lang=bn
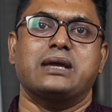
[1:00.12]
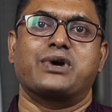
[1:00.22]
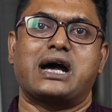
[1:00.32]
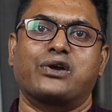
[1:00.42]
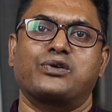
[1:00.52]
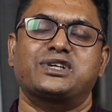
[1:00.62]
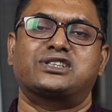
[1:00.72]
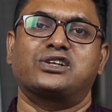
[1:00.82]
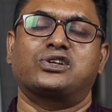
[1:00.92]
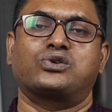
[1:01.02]
এবং আরও
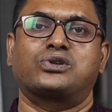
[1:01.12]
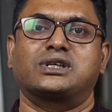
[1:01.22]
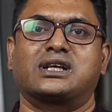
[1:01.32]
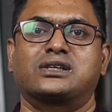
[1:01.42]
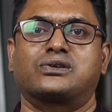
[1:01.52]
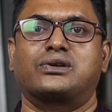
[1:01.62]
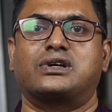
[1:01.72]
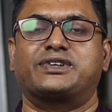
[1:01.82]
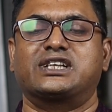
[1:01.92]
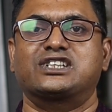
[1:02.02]
বিস্তারিত তথ্য জানার জন্য
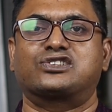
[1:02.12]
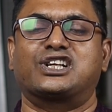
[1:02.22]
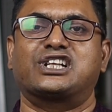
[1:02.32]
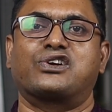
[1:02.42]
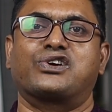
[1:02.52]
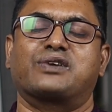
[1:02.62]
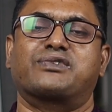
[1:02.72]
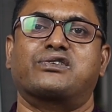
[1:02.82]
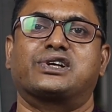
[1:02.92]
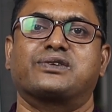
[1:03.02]
আমাদের স্কলে দেখানোর
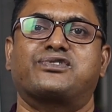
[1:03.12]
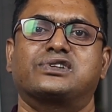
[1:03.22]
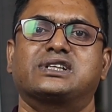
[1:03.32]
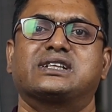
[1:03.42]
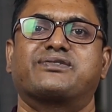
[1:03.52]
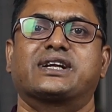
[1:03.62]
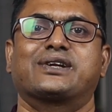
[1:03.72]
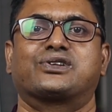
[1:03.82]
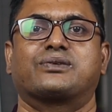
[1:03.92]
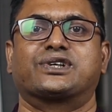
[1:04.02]
নাম্বারগুলোতে ফোন দিতে
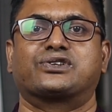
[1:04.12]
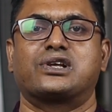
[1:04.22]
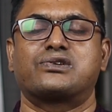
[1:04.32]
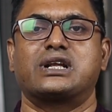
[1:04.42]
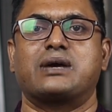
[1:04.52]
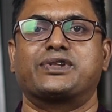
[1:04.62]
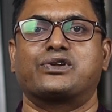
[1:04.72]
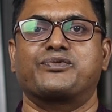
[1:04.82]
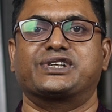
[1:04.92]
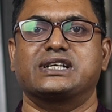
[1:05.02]
পারেন অথবা সরাসরি
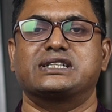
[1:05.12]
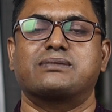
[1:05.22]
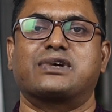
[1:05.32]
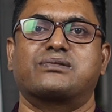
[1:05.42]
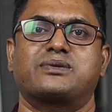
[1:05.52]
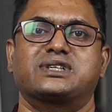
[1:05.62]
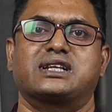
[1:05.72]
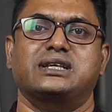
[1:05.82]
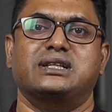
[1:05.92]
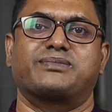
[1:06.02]
আমাদের অফিসে এসে ভালোভাবে
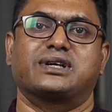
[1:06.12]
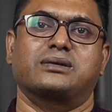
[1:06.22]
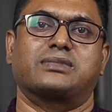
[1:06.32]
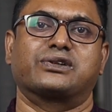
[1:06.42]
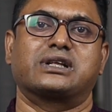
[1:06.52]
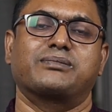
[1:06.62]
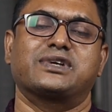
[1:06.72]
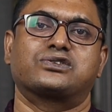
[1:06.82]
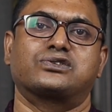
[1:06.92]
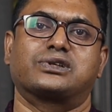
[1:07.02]
জেনে নিতে পারেন ভালো
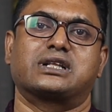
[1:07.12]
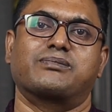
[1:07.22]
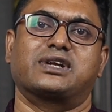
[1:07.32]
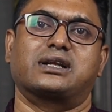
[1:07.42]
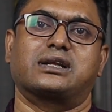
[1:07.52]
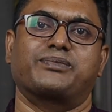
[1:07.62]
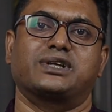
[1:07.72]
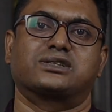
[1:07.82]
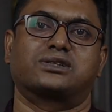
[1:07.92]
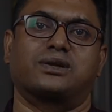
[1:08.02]
থাকবেন সুস্থ থাকবেন আল্লাহ
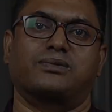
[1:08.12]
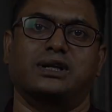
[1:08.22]
হাফিজ আসসালামু